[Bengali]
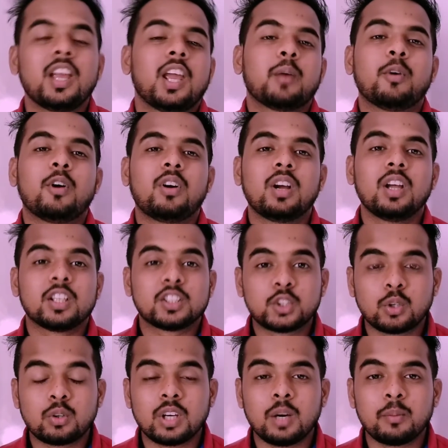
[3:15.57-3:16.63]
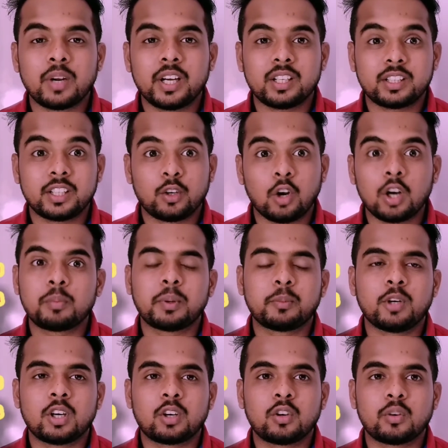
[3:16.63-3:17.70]
এবং যখন আমরা এটাতে নট
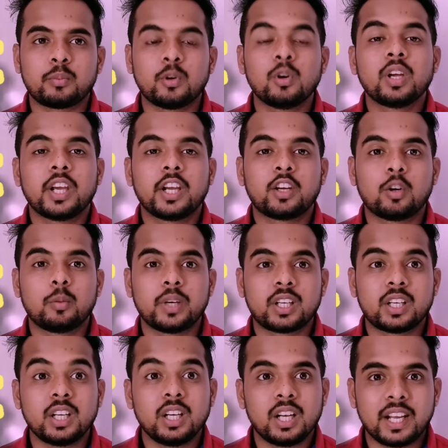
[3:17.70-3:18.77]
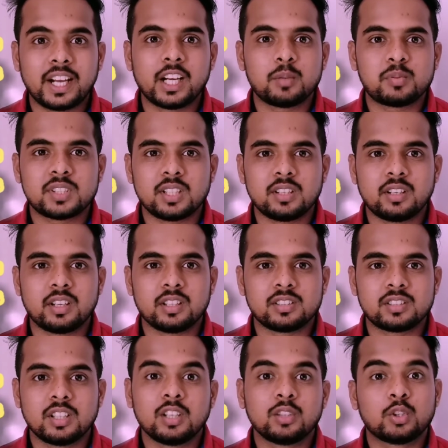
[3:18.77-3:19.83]
ব্যবহার করব এটি হবে একটি নেগেটিভ সেন্টেন্স
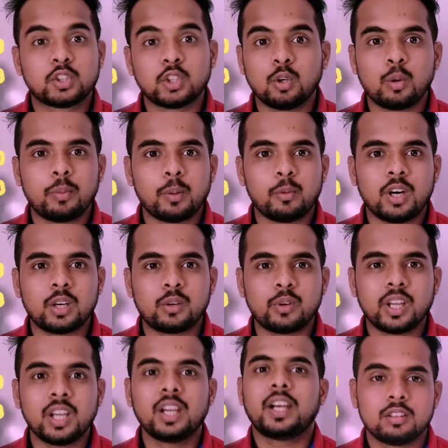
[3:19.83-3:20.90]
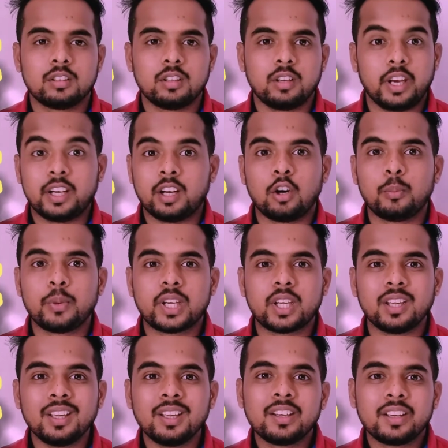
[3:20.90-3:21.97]
তো চলুন ব্যবহার করি এটা হবে
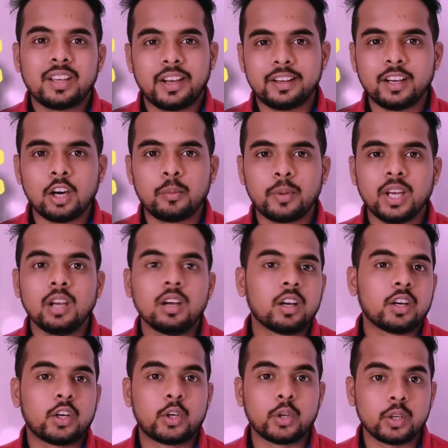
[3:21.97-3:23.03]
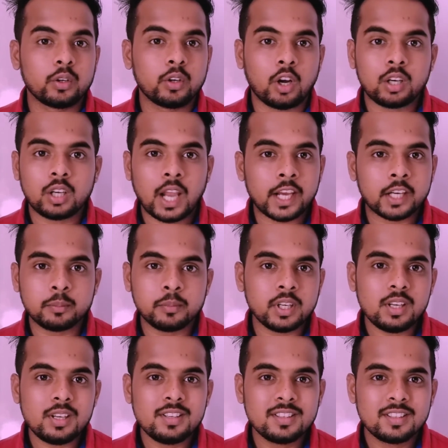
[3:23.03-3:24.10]
কি এটা হবে ডু ইউ নট লাইক মি
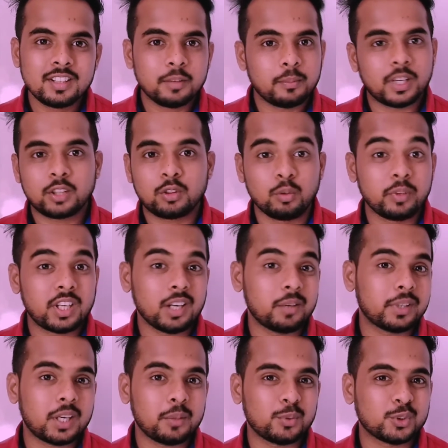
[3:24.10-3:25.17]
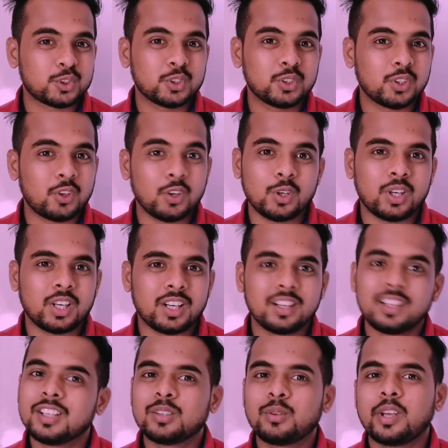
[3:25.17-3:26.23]
মানে তুমি কি আমাকে পছন্দ করো না
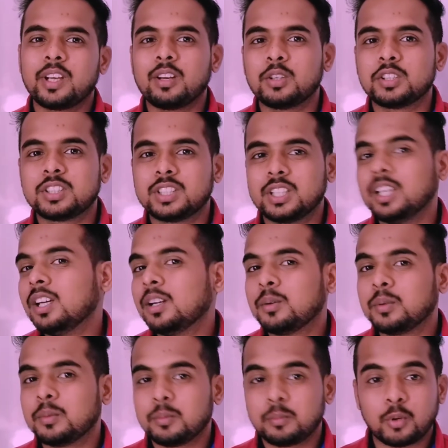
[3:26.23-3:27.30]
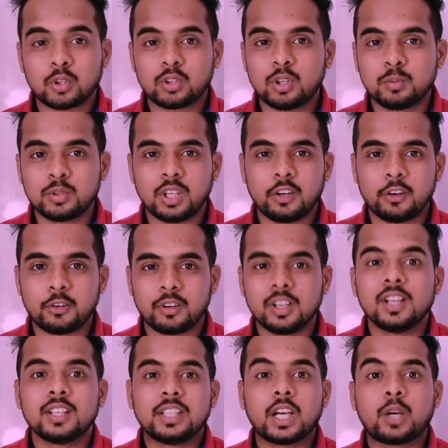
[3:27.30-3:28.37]
তো এটা হচ্ছে প্রথম উদাহরণ
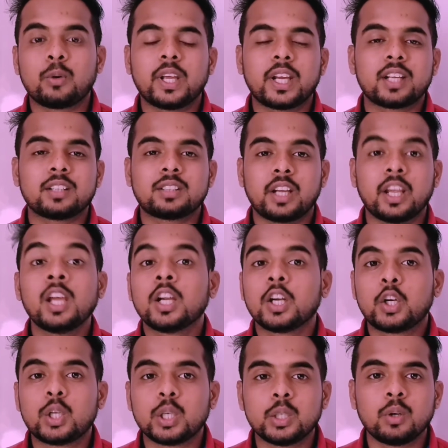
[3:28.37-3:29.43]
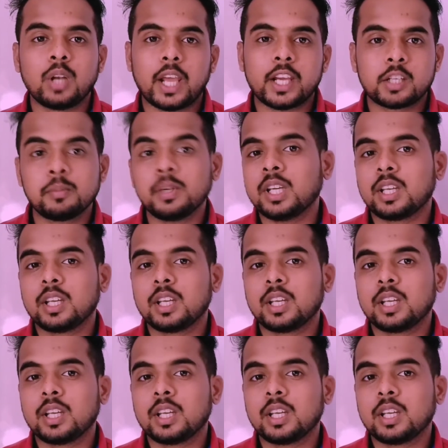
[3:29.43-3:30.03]
দেখুন এক্ষেত্রে ডু ইউ লাইক মি